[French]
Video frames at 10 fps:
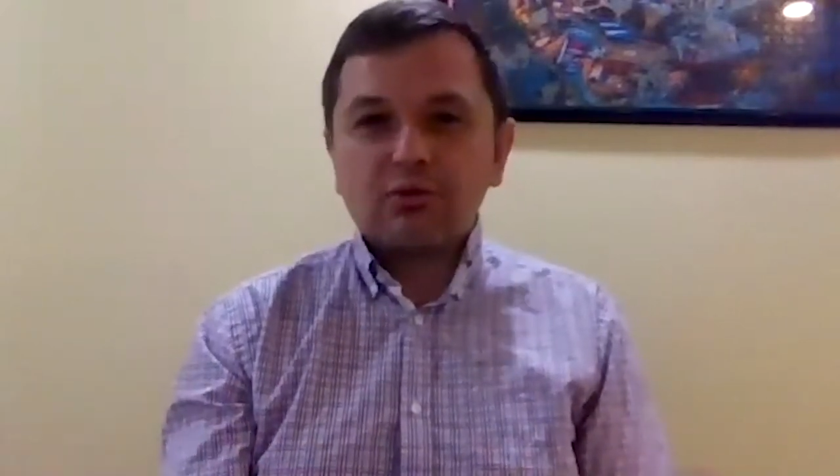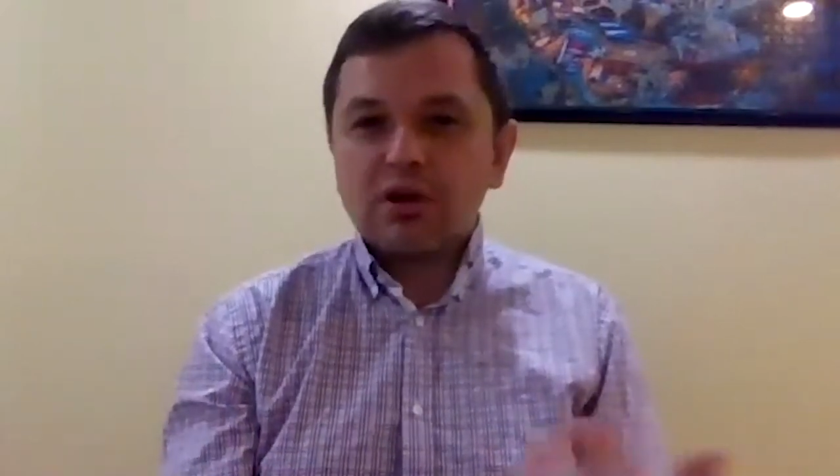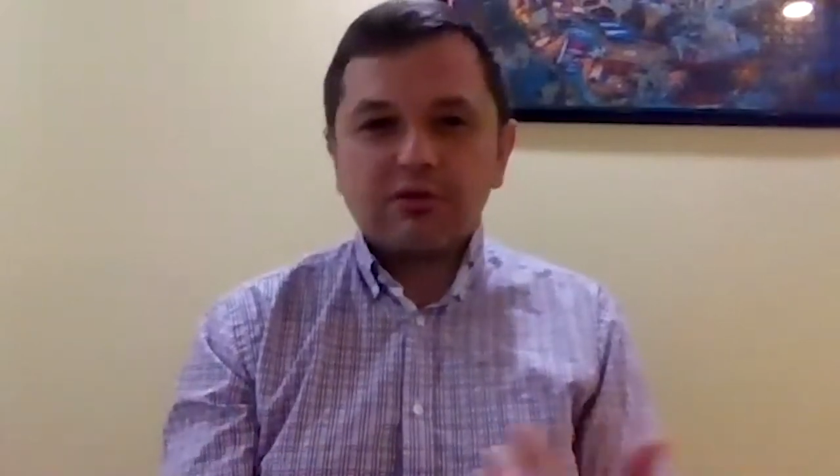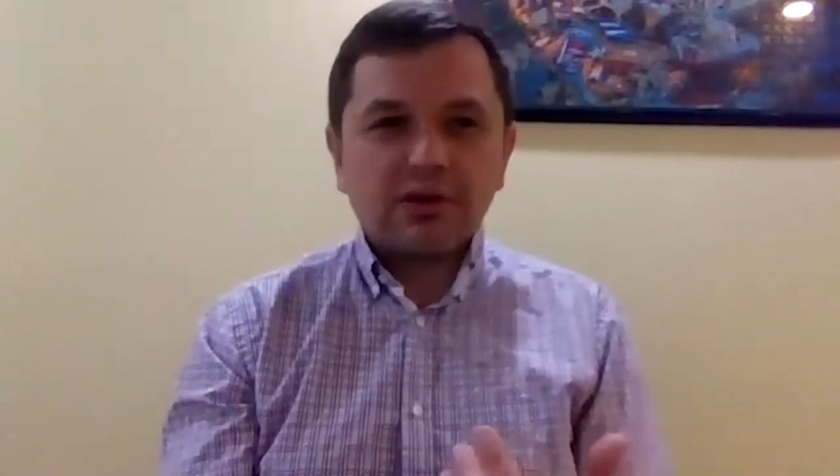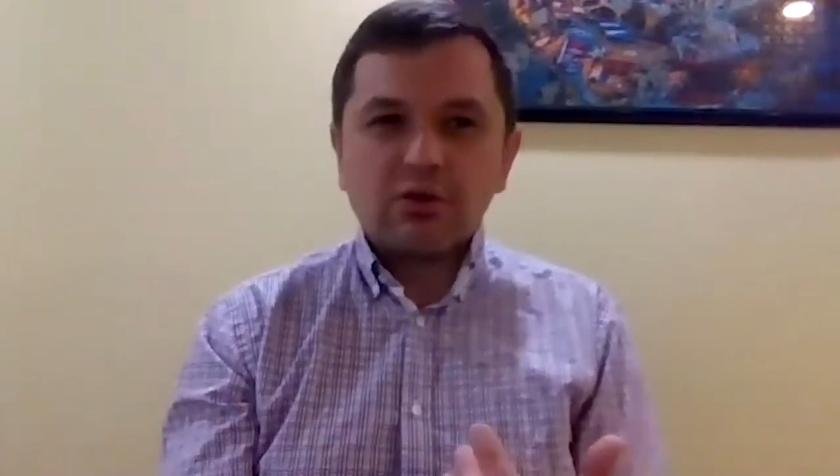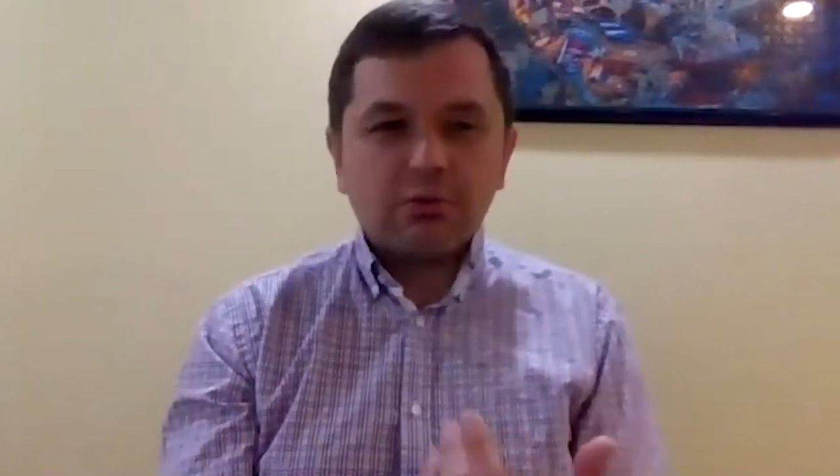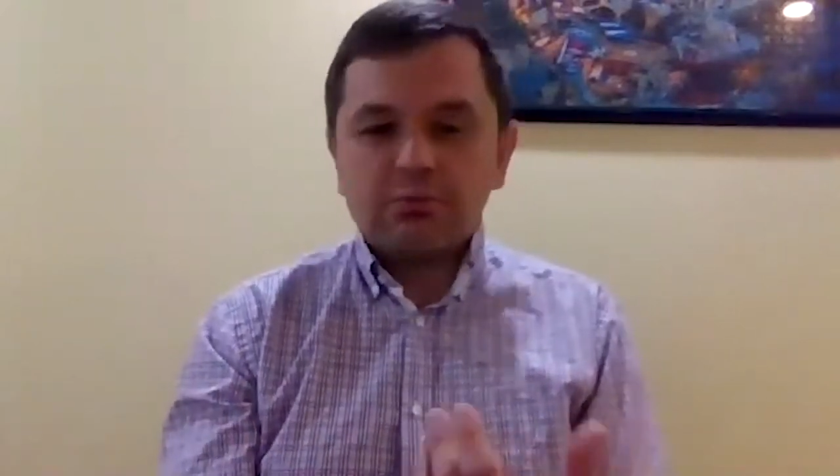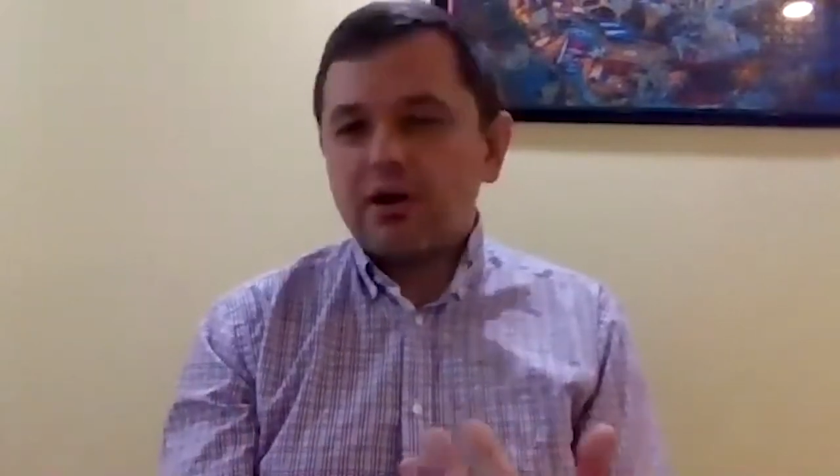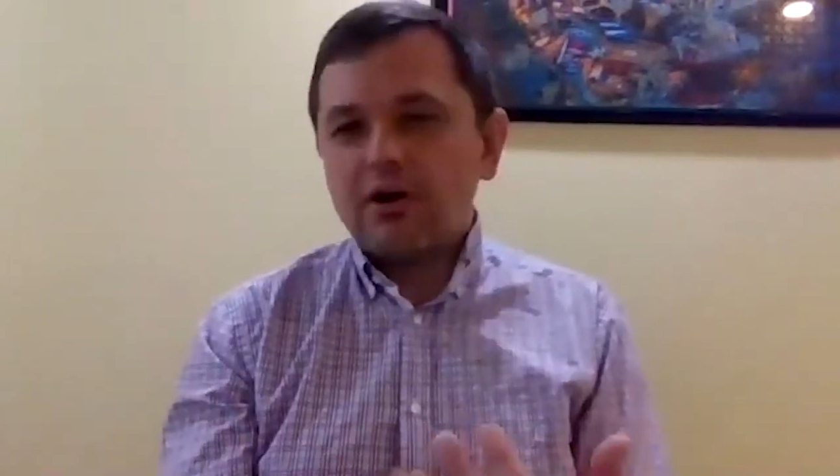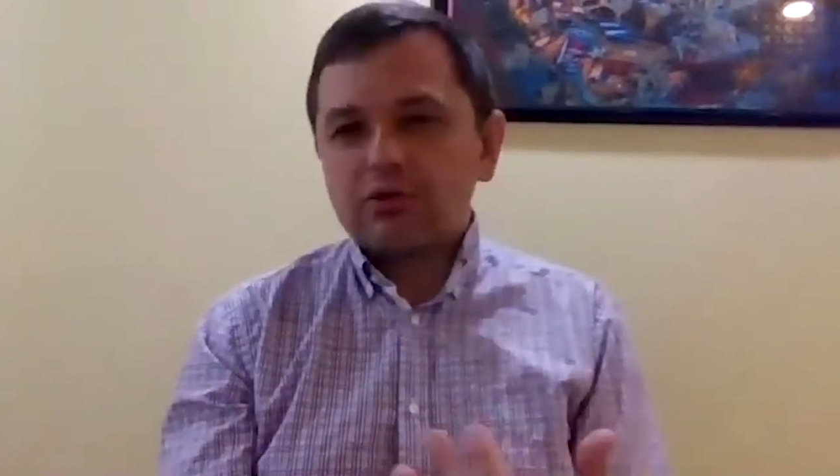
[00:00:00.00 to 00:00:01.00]
donc avec euh,
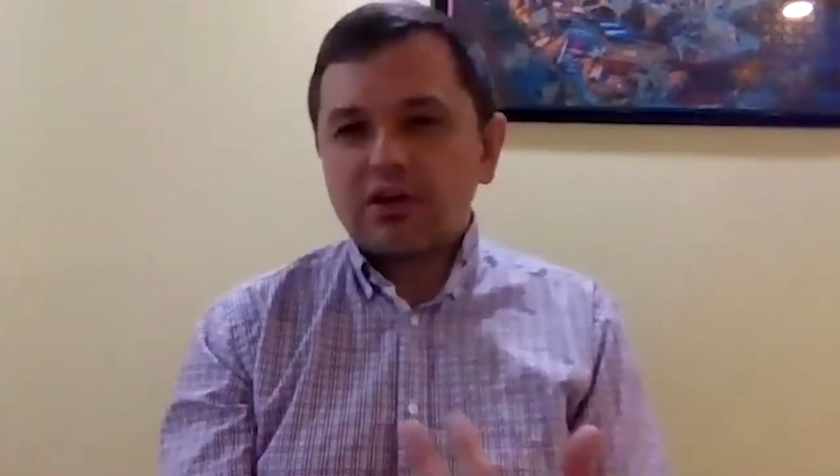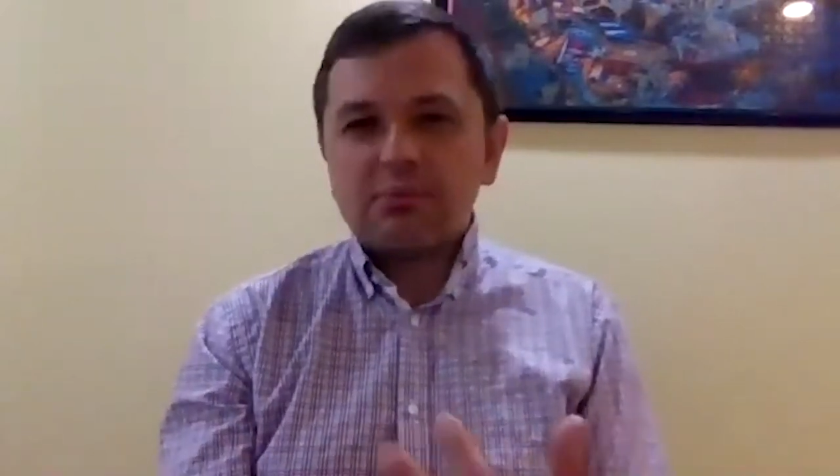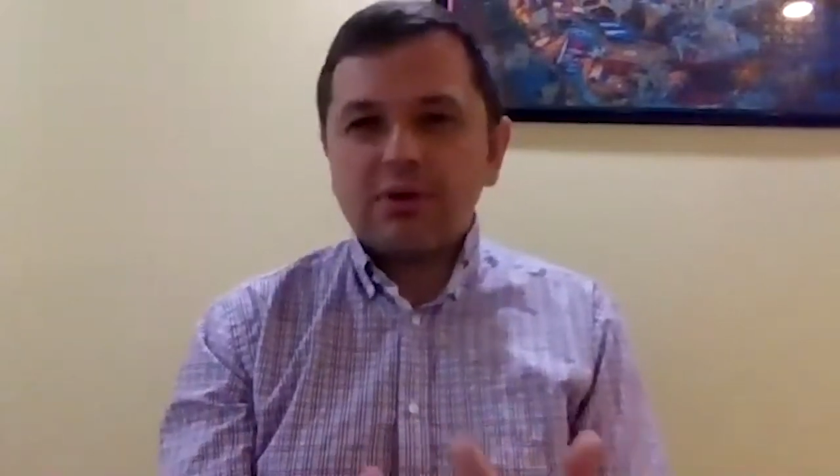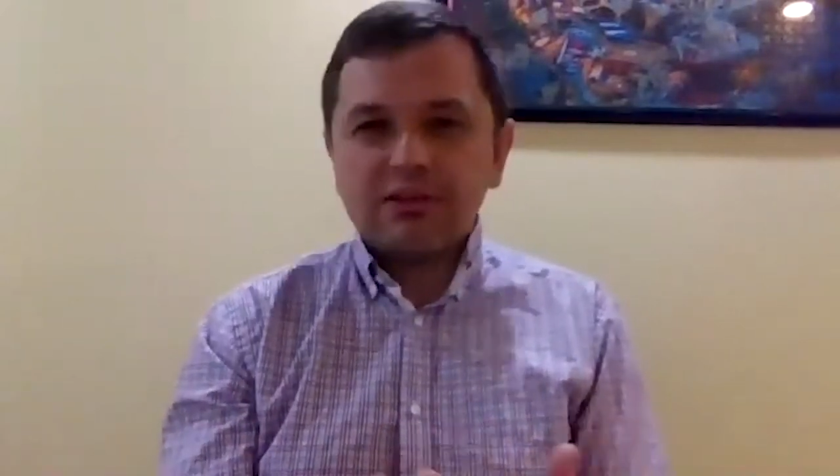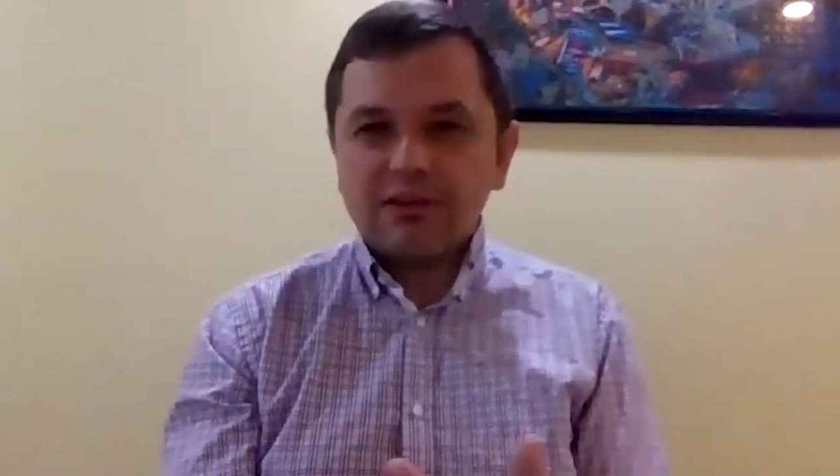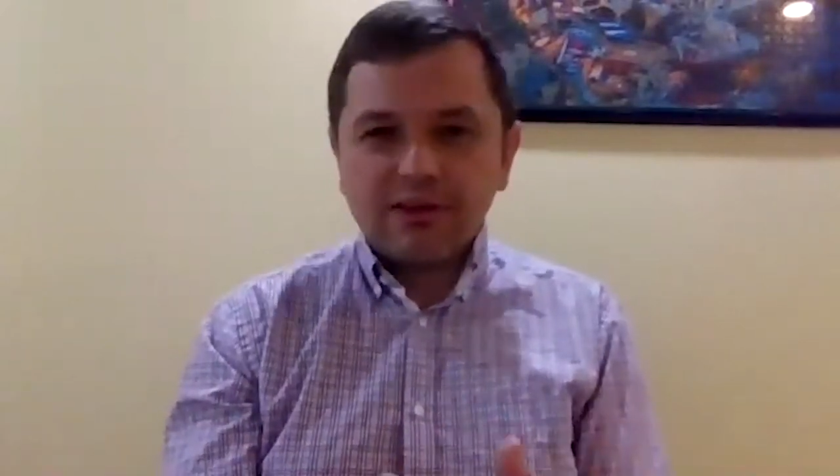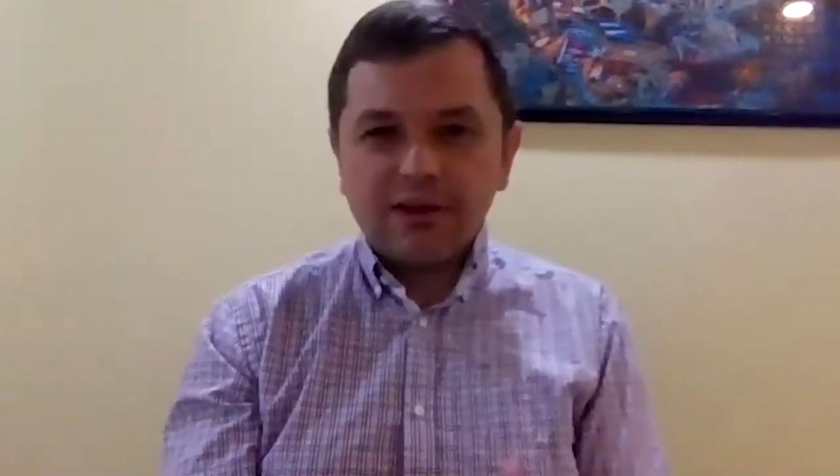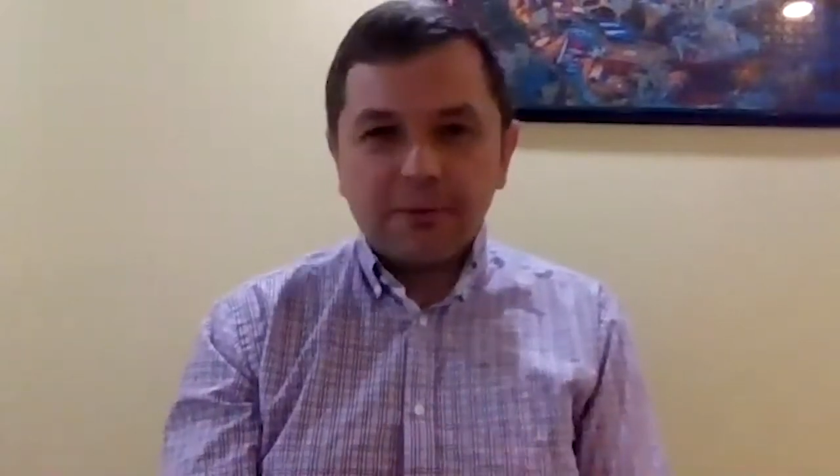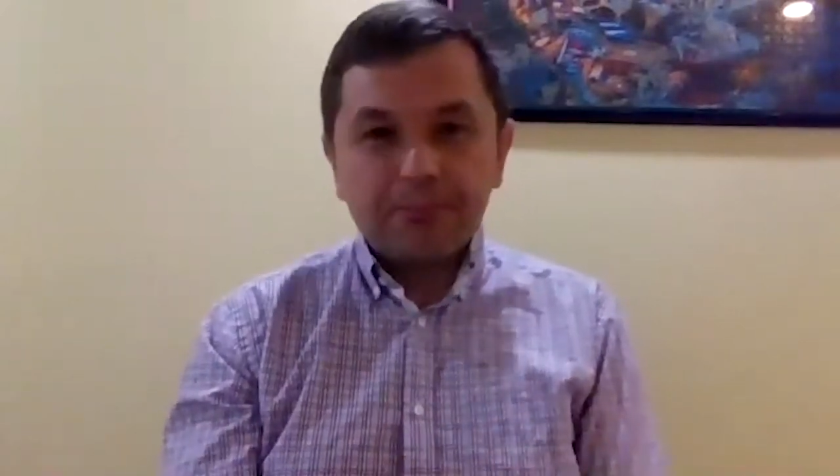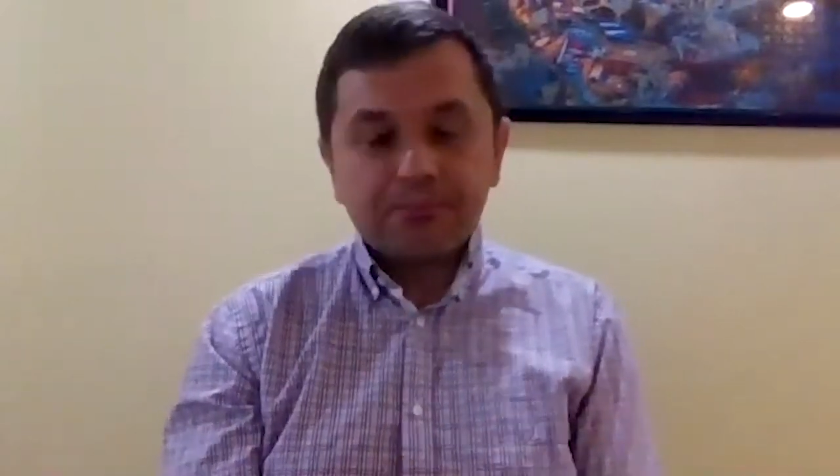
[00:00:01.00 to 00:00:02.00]
plein entrée, plat, dessert.